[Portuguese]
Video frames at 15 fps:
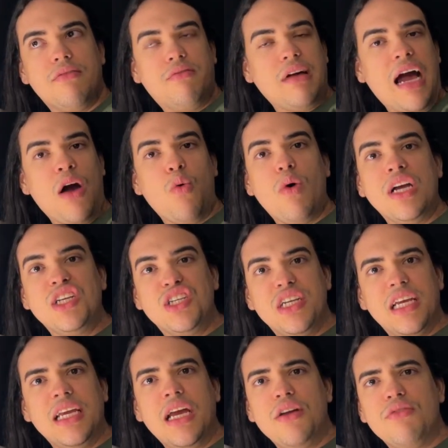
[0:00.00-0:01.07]
a rua
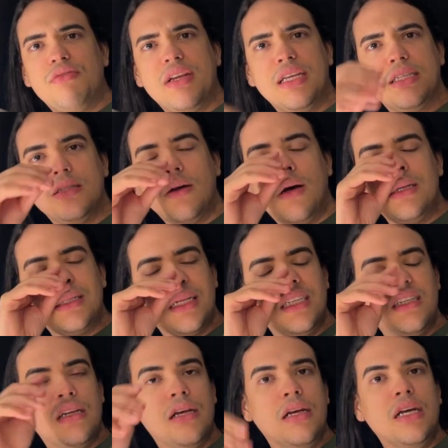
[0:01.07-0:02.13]
cheia. Aí eu falei assim:
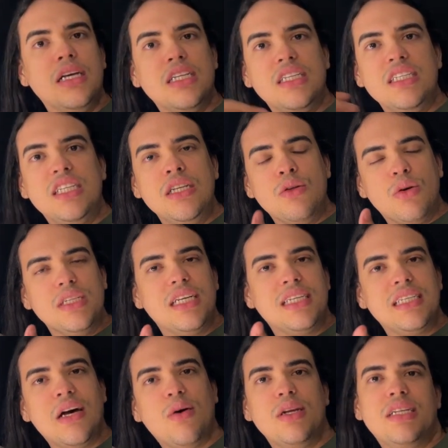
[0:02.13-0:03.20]
nossa, de noite
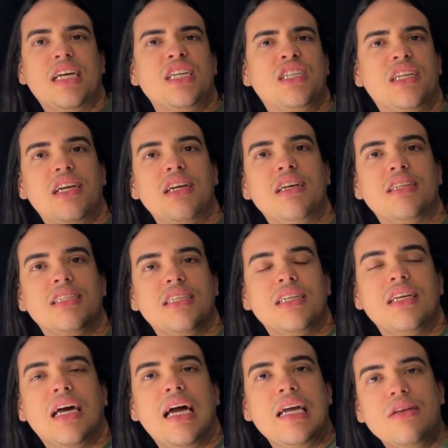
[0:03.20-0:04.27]
essa hora tá cheia
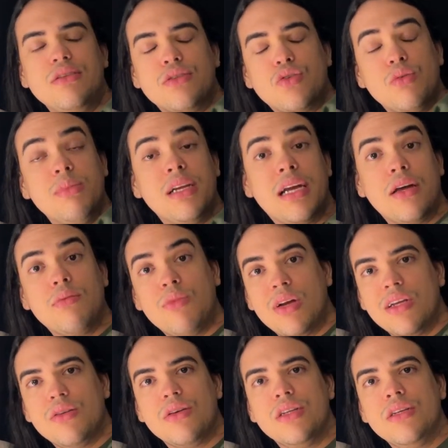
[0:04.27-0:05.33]
assim. Aí descobri que era um
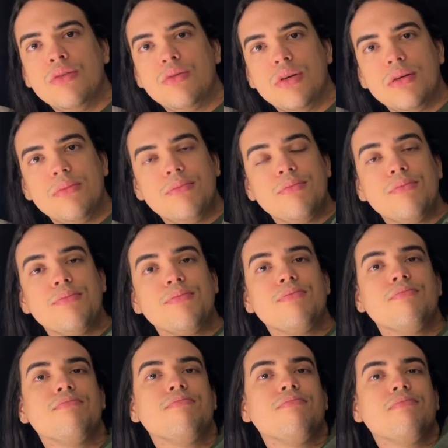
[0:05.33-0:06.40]
morador de rua.
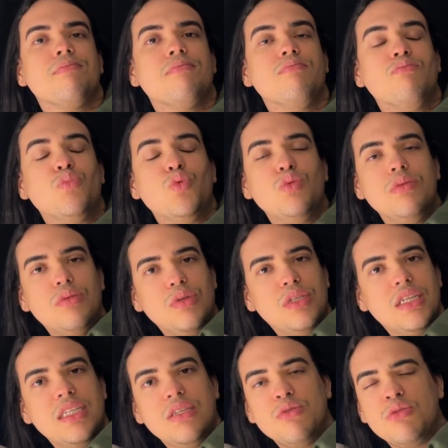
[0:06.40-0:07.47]
Muito,
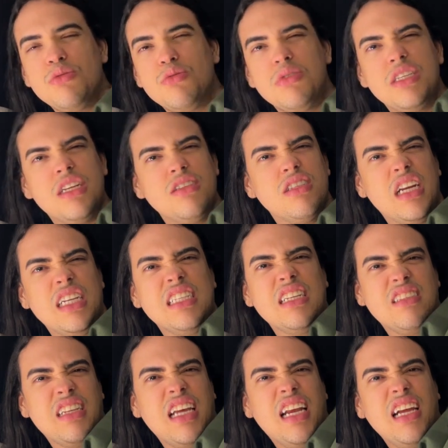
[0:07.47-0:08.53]
gente. Uns 200,
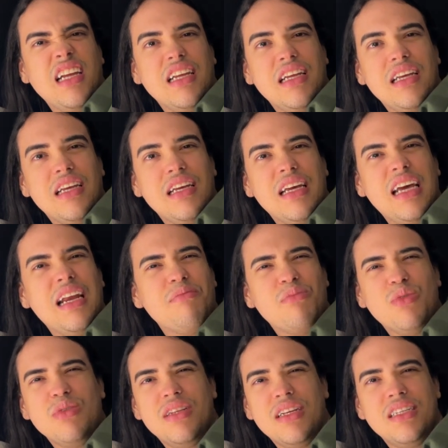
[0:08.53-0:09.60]
300, não era? Era
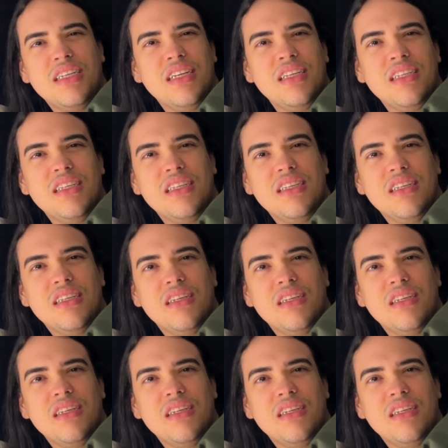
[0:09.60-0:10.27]
muita gente.